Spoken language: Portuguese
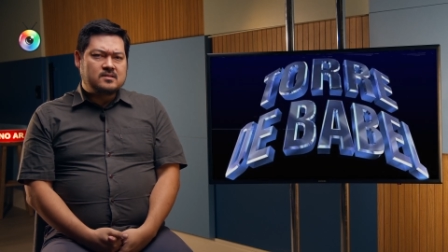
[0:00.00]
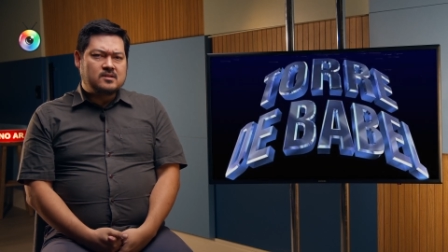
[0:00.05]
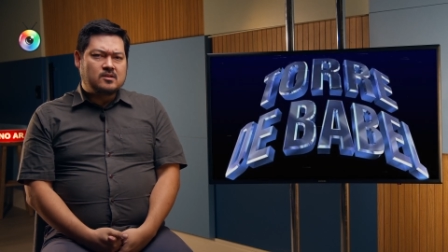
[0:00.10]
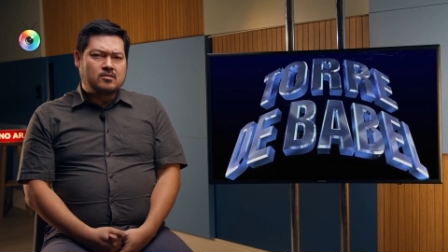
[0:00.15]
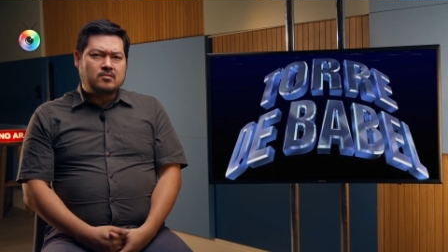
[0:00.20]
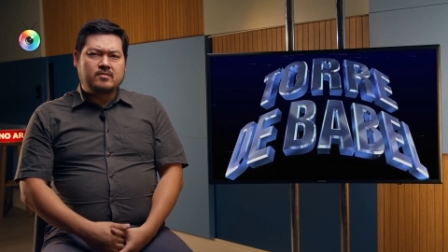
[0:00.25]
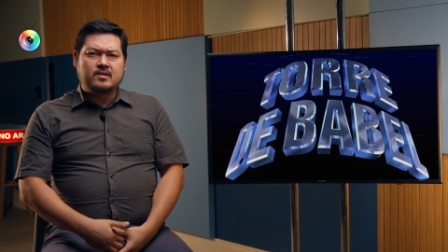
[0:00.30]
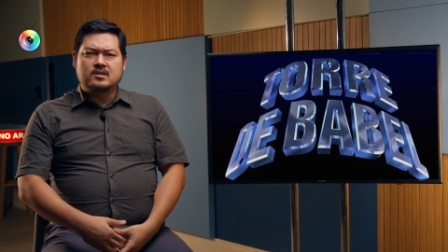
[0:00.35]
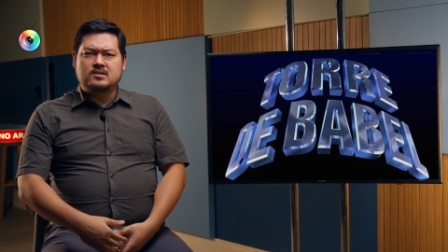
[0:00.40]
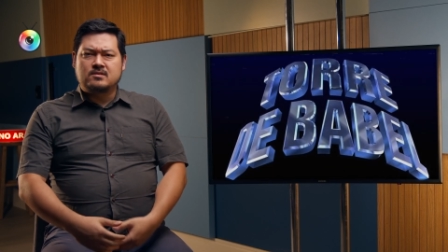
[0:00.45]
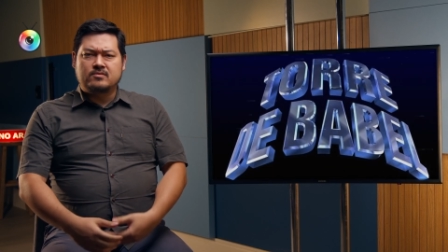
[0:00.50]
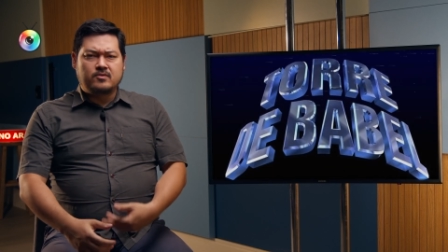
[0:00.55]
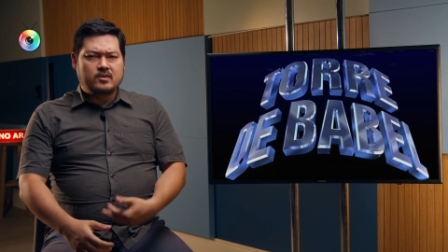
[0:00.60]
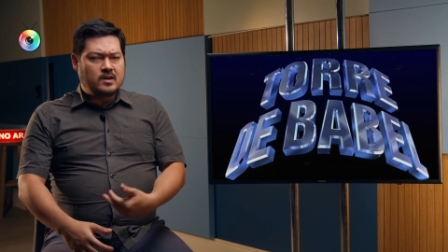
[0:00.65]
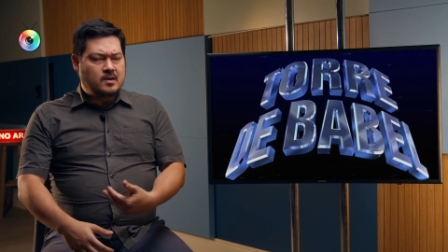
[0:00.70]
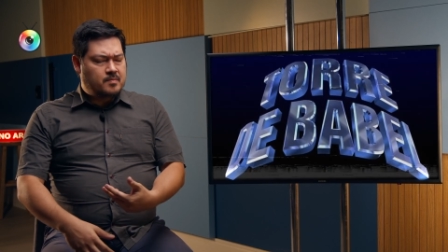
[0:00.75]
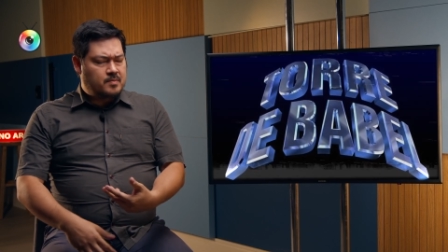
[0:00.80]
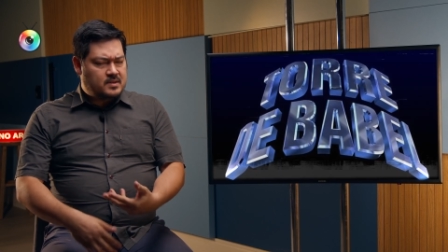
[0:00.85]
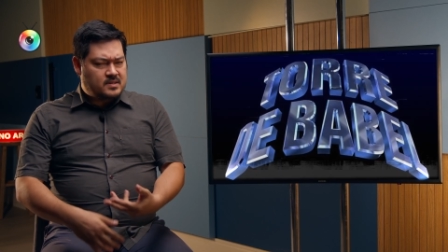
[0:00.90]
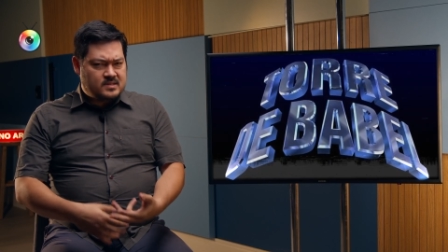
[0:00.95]
A novela já foi
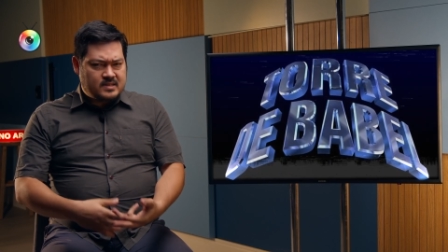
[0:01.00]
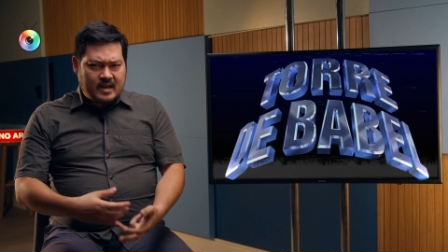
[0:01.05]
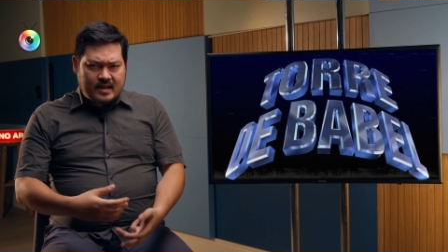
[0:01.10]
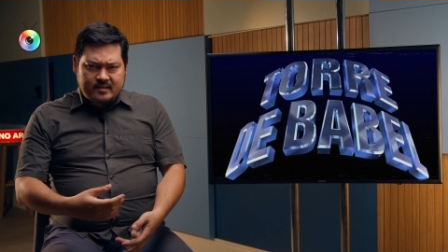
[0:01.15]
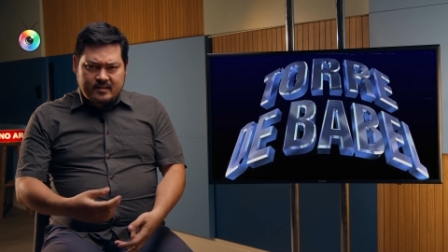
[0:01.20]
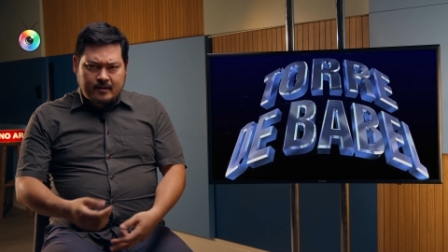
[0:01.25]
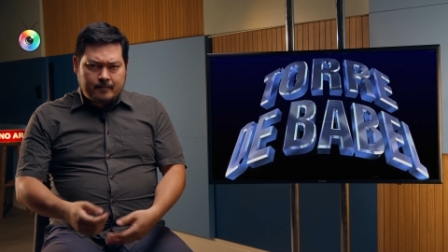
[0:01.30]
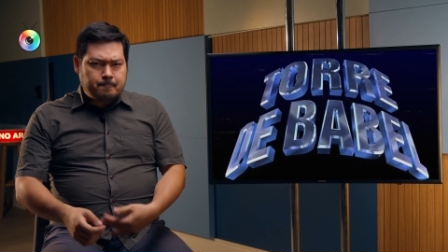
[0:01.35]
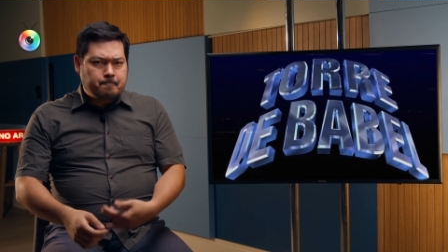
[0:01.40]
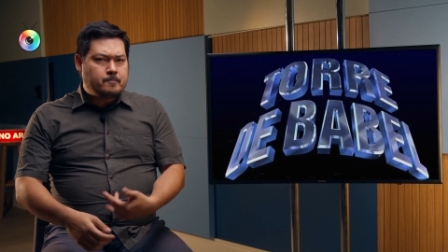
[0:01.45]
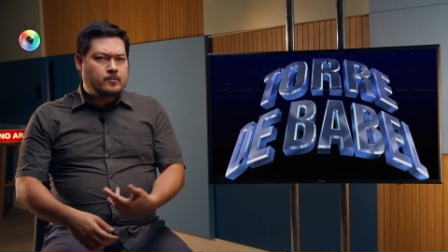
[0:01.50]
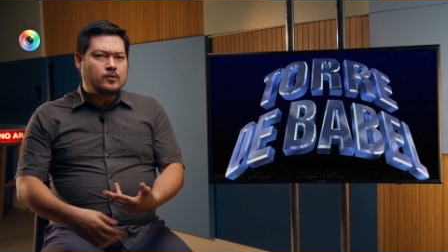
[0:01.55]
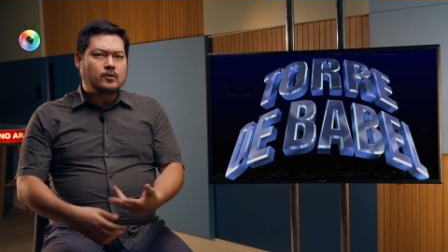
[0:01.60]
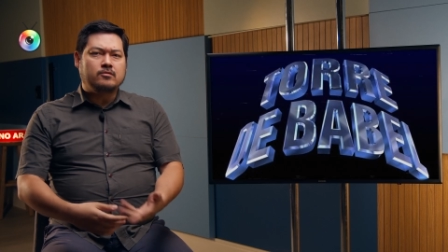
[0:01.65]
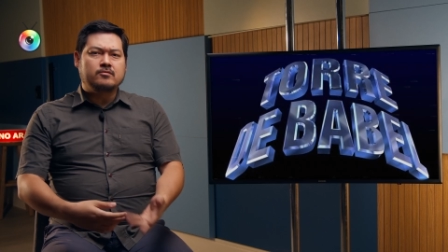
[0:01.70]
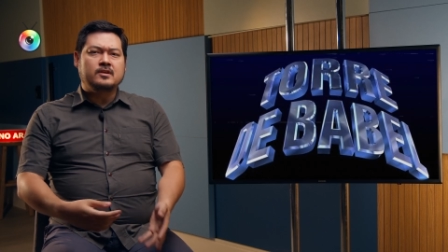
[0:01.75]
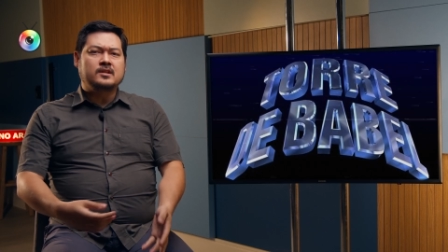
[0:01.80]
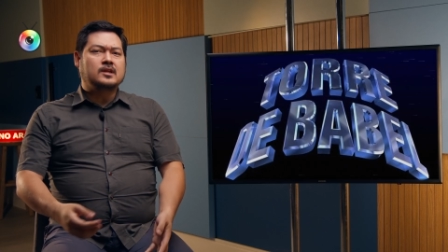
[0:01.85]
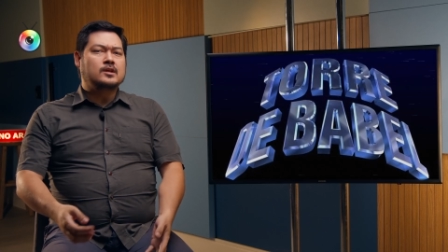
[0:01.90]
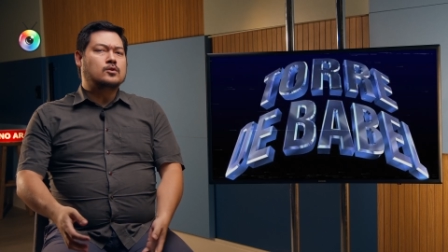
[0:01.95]
reprisada
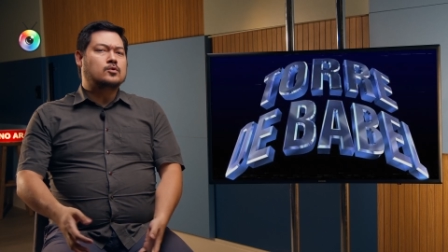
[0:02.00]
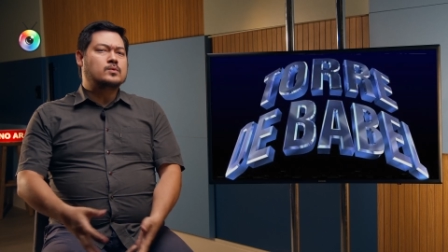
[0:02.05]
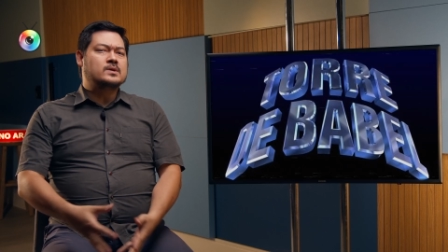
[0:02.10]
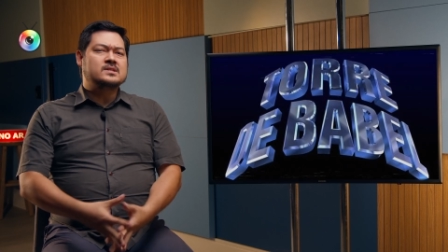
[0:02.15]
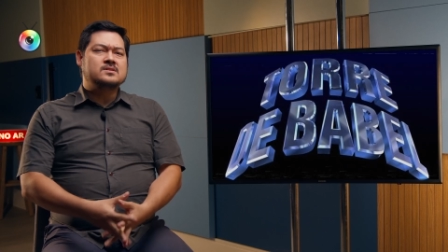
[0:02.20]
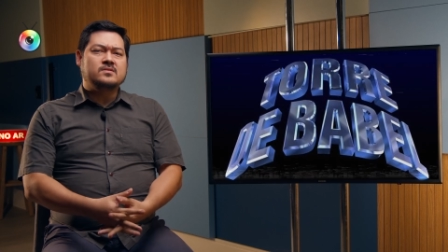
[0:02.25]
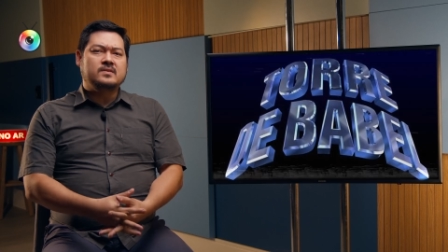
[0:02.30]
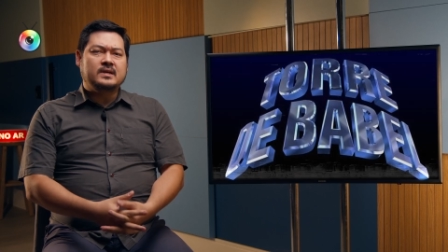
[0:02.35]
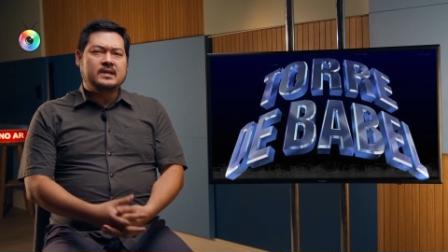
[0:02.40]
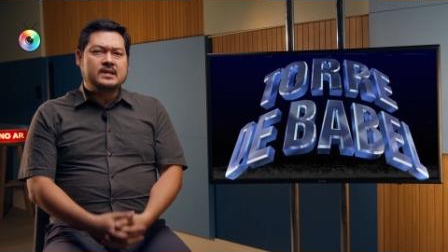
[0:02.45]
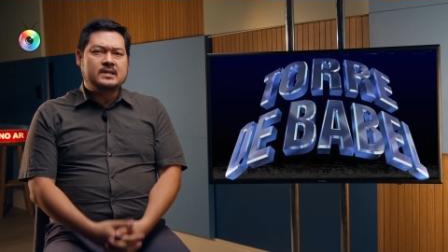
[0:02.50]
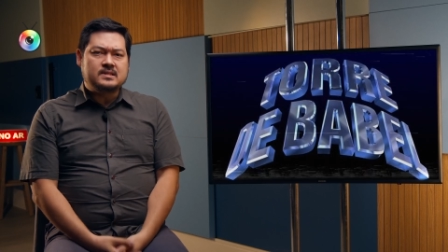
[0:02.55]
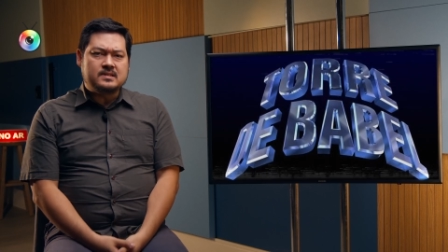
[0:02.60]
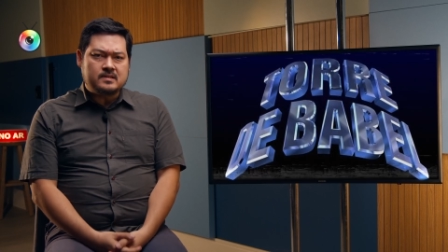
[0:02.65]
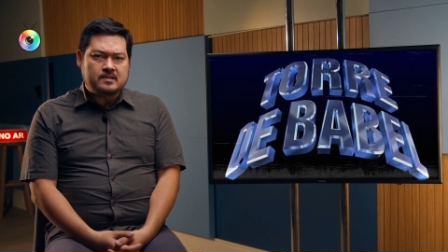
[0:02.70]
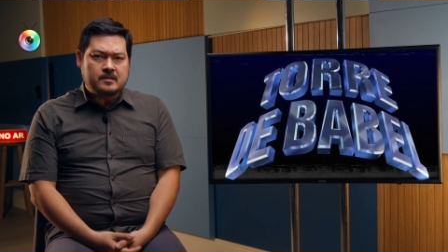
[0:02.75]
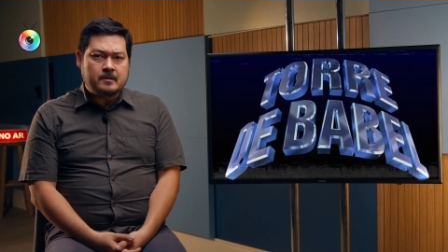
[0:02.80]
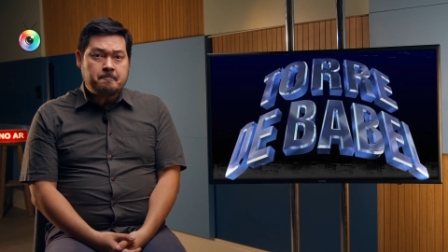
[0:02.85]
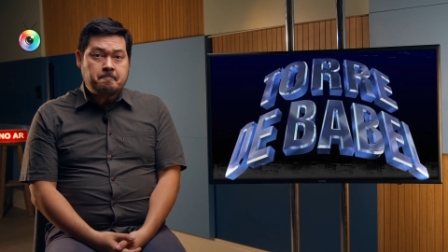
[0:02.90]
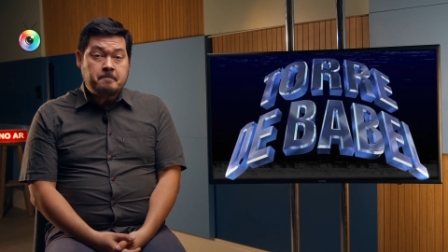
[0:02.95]
92
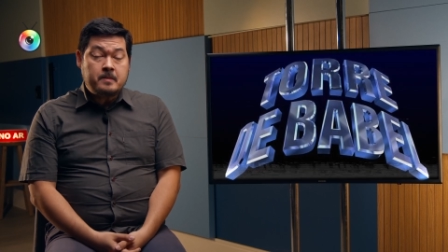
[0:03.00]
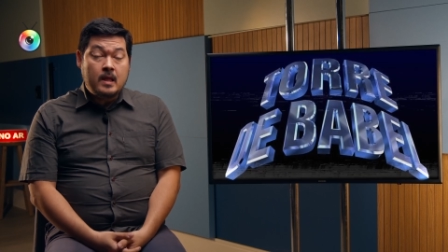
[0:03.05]
vezes, né?